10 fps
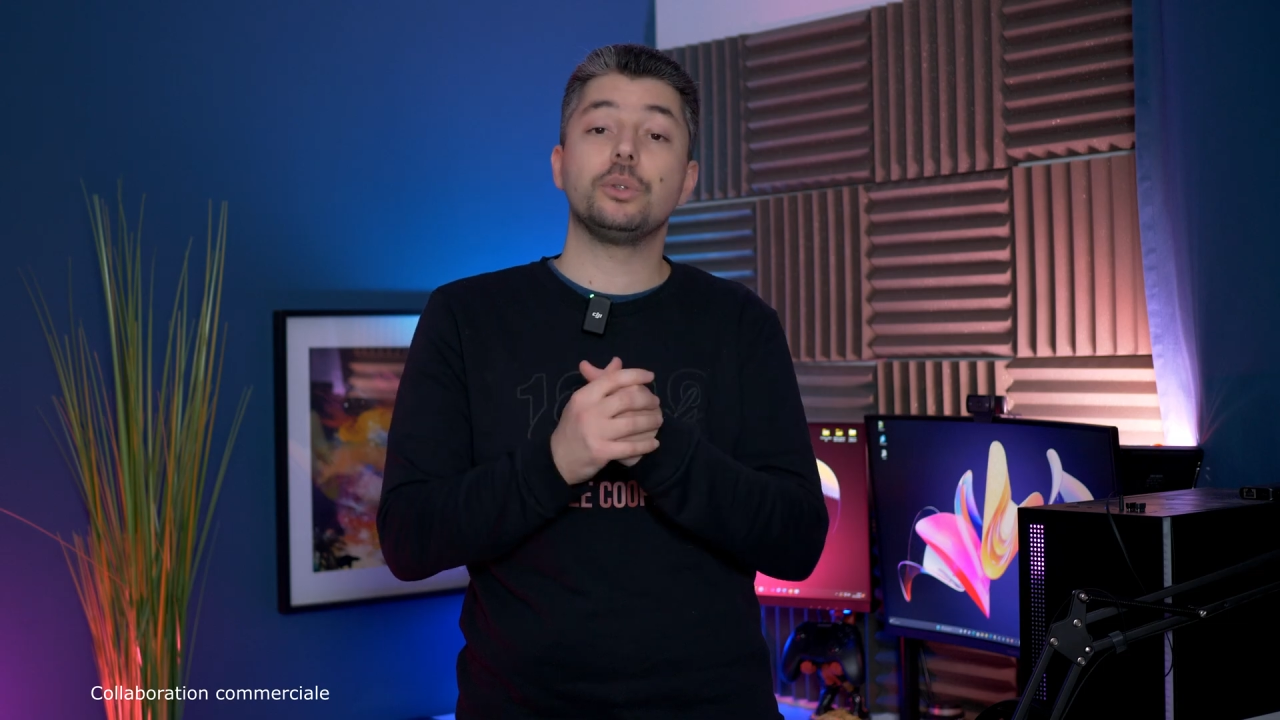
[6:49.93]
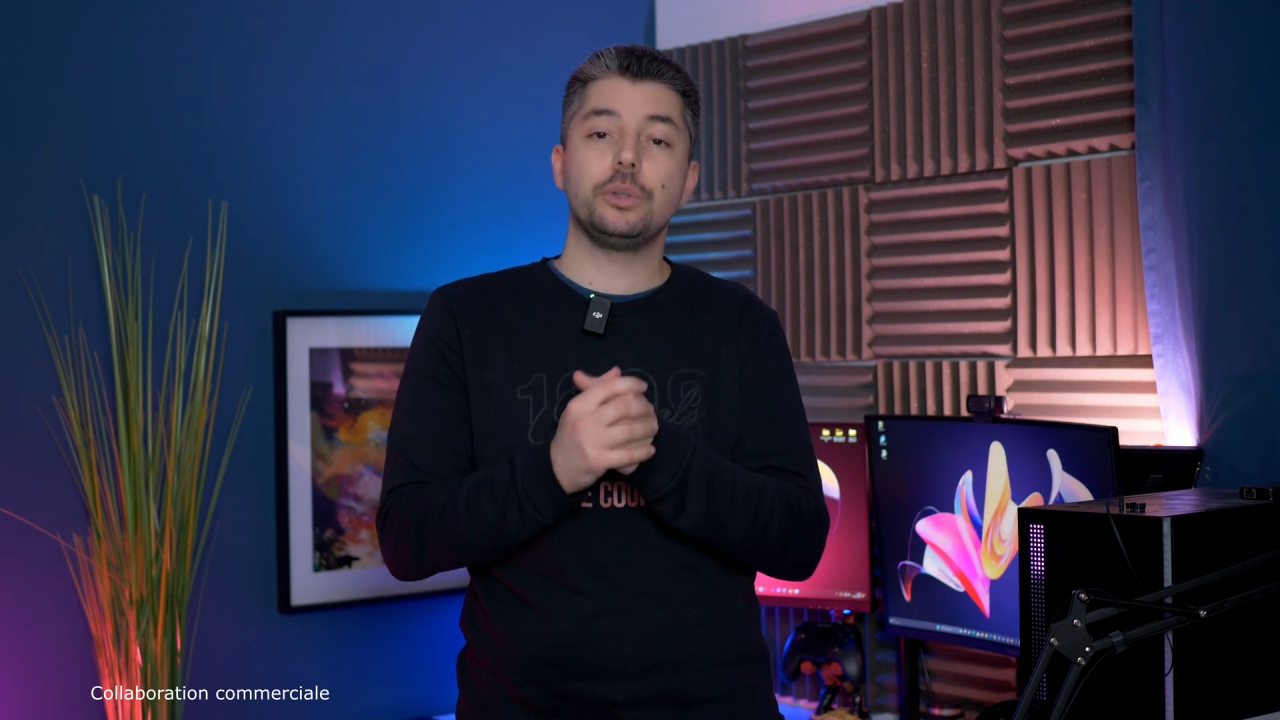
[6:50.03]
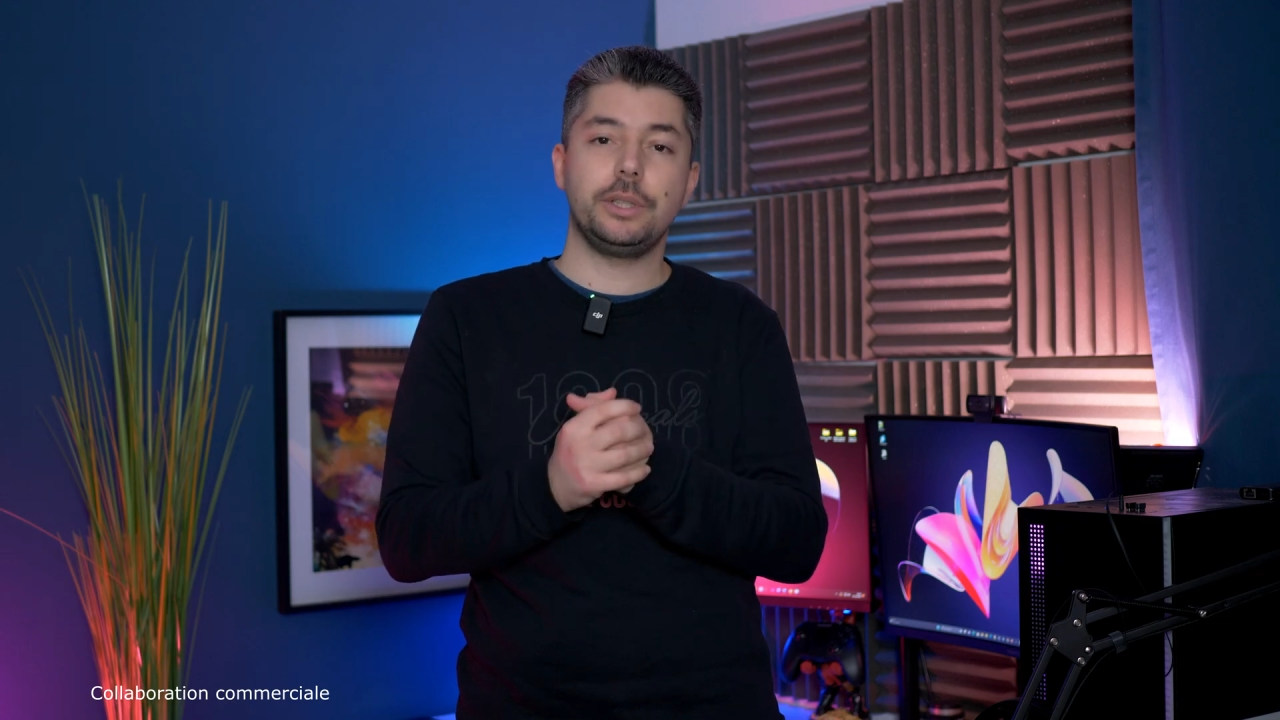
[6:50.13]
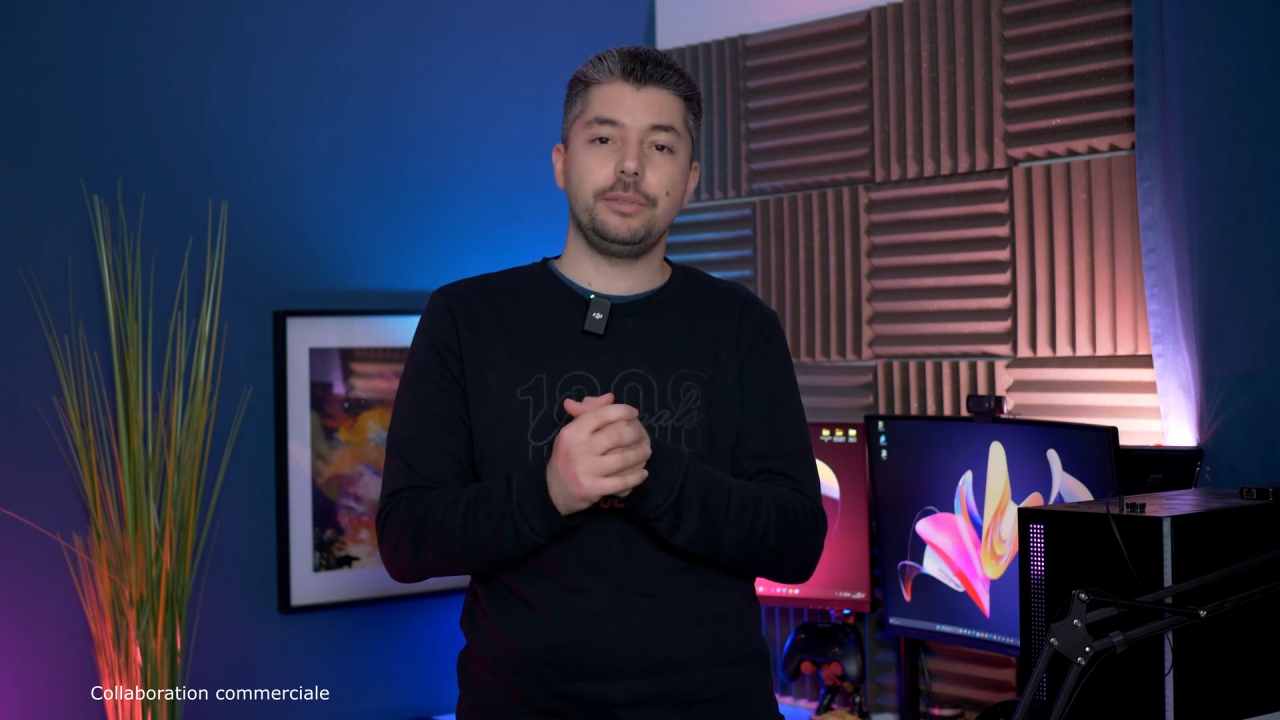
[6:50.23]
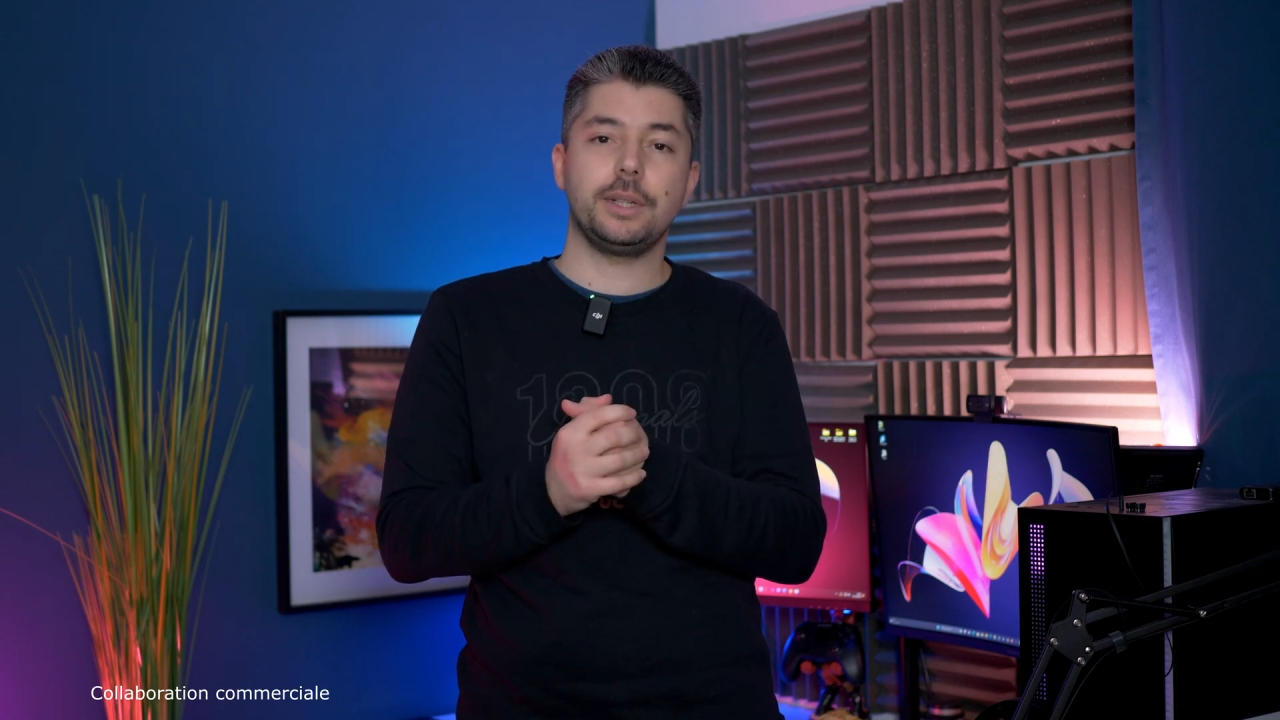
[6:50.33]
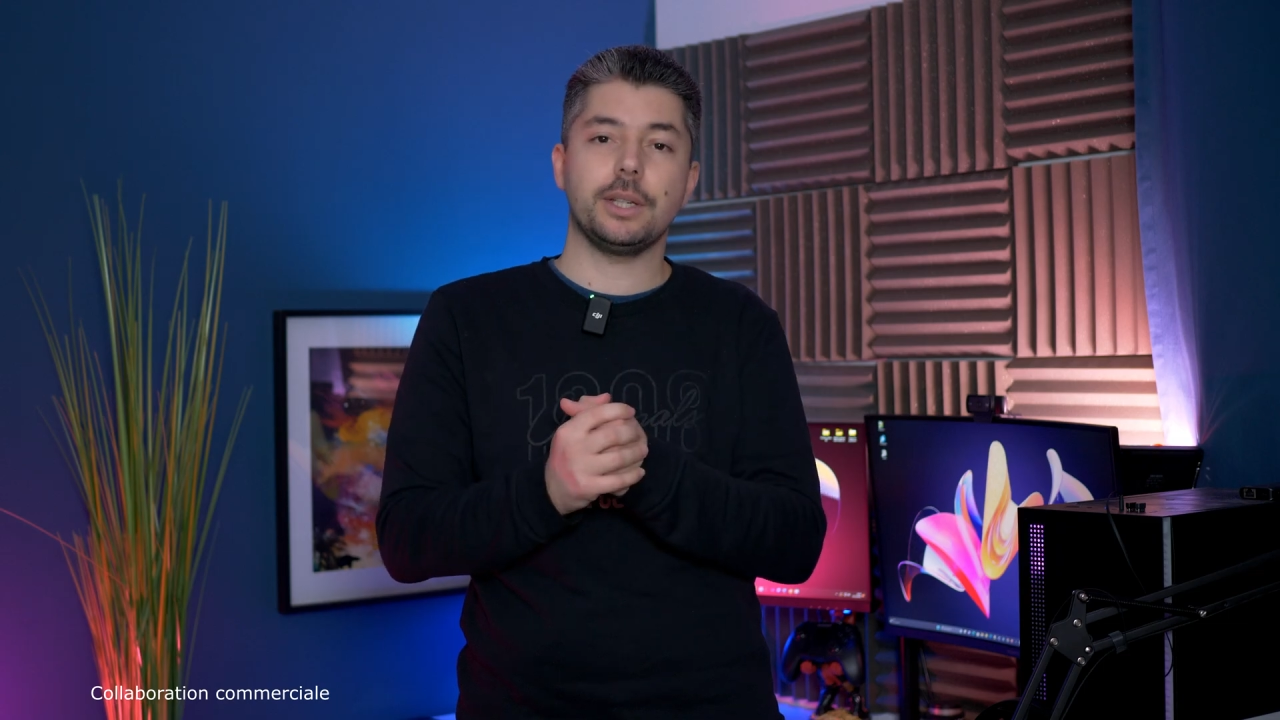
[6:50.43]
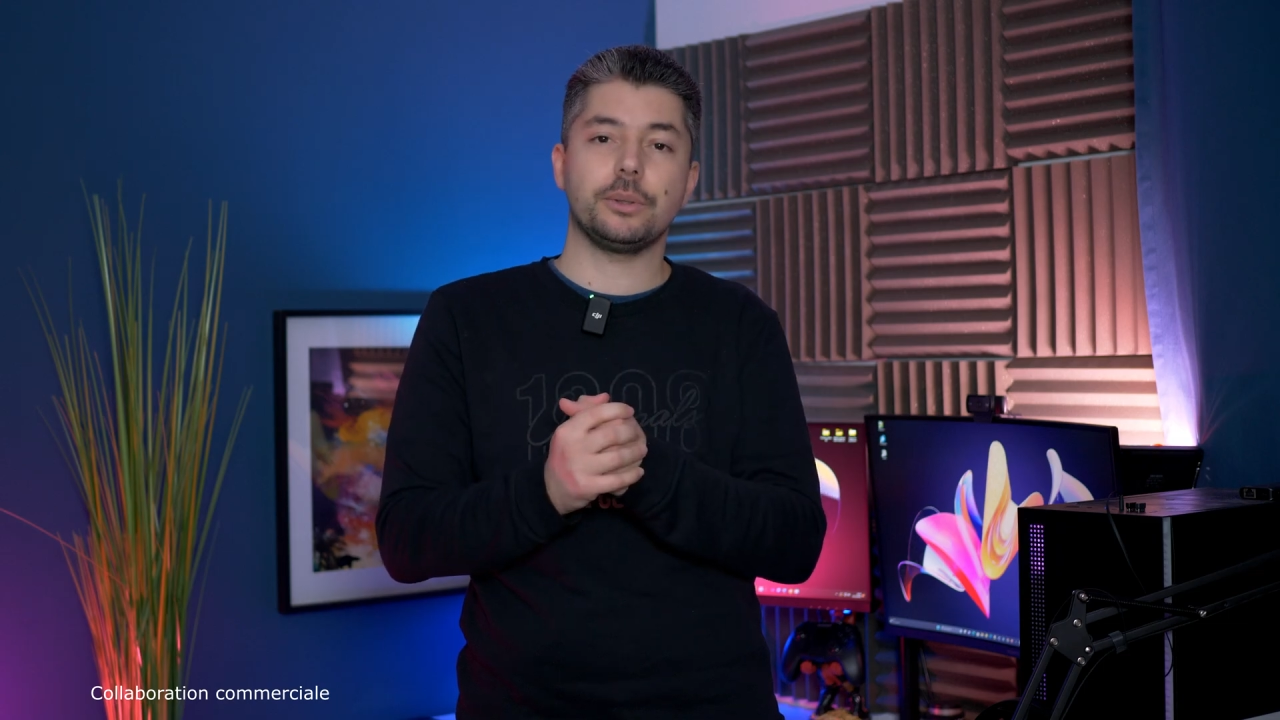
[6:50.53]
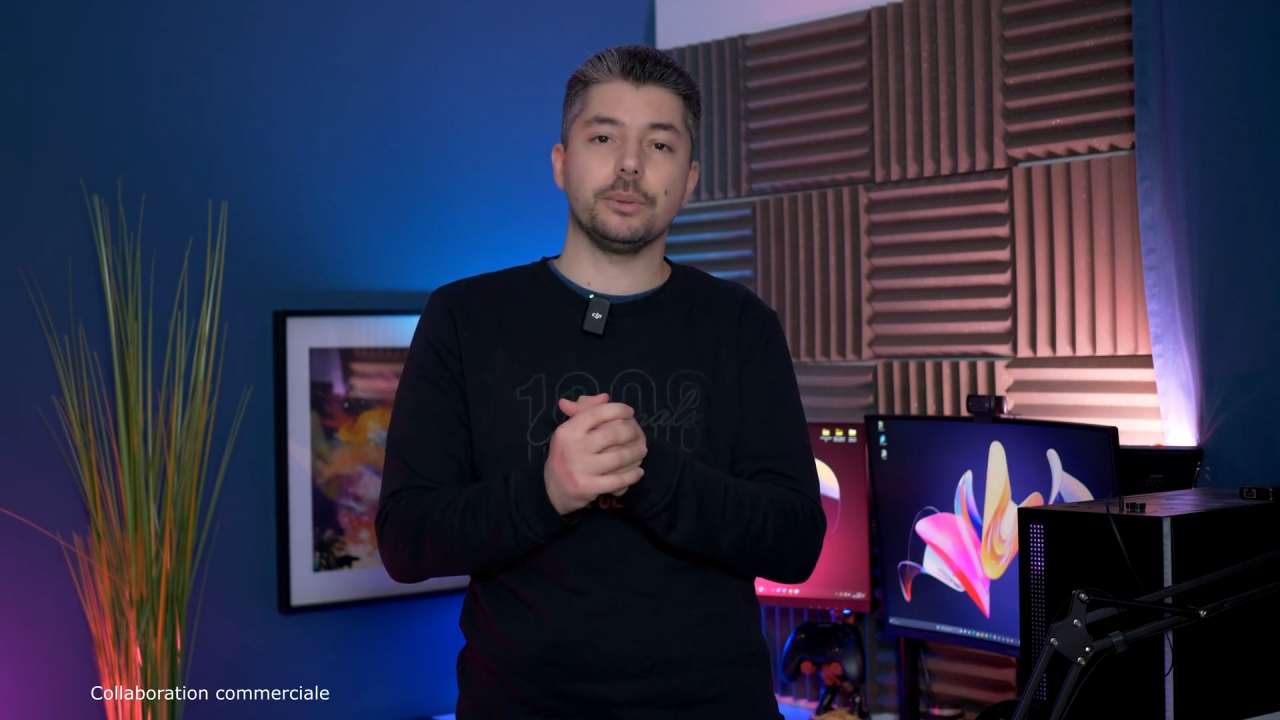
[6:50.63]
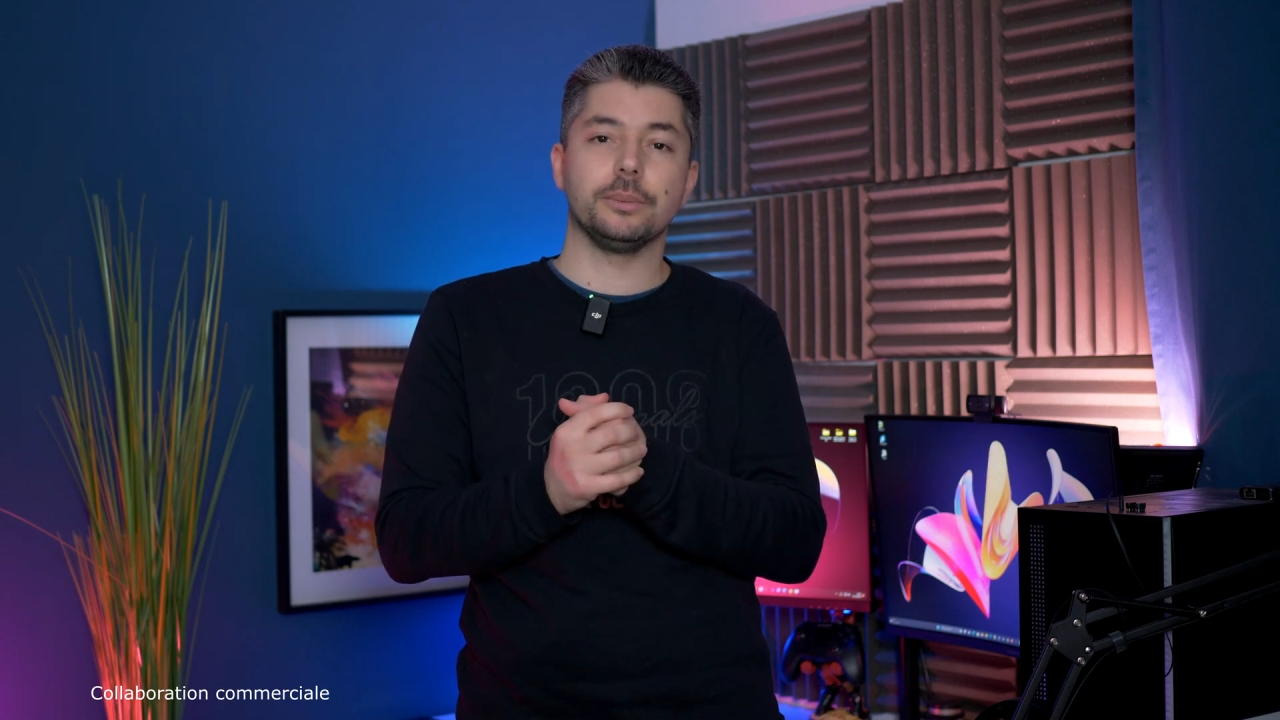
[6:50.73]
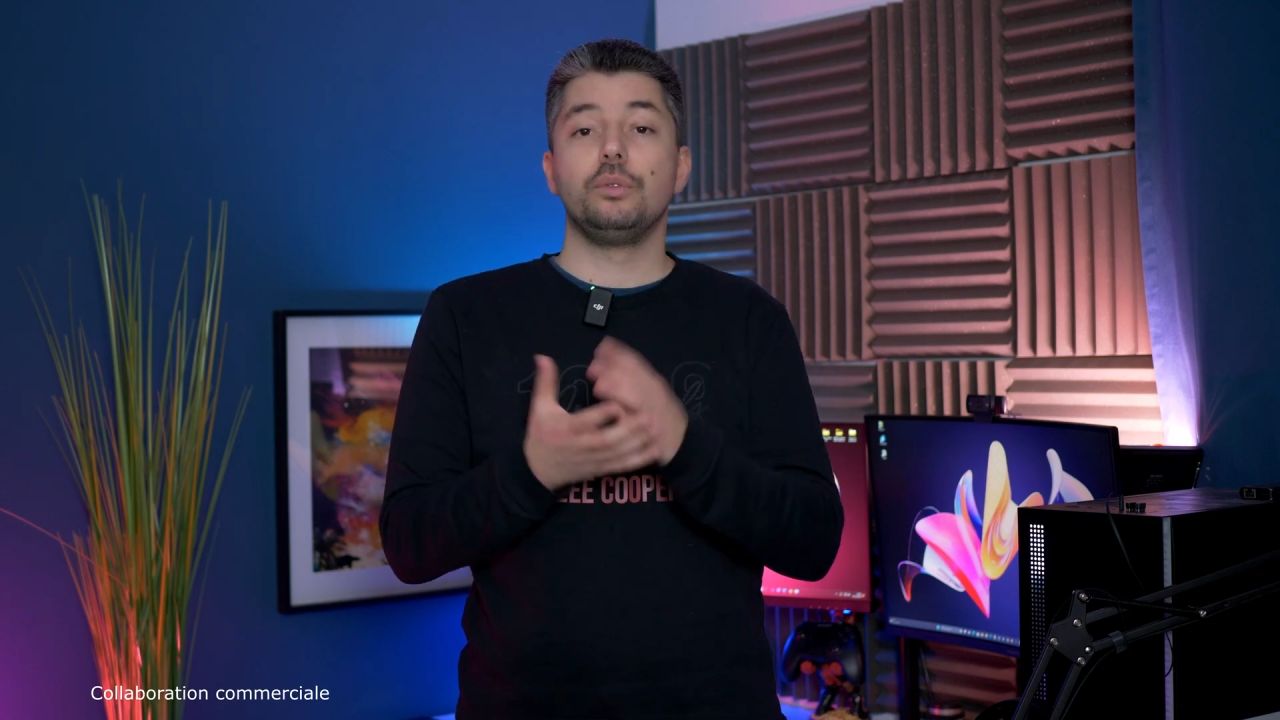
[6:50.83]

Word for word: justification.